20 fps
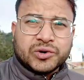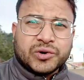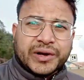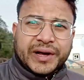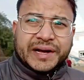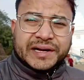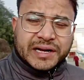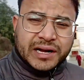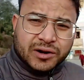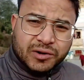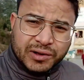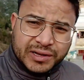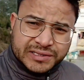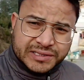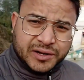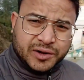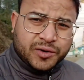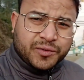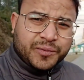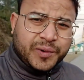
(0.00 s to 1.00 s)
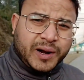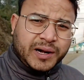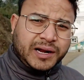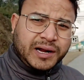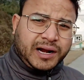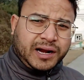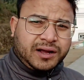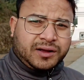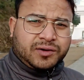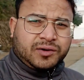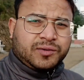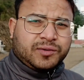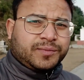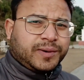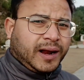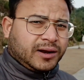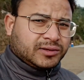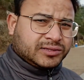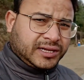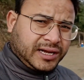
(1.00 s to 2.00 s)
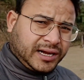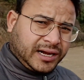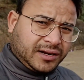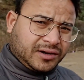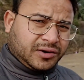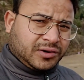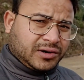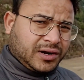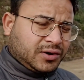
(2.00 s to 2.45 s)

তো এটা রয়েছে গুম্ফাডারা খুব ভালো জায়গা নো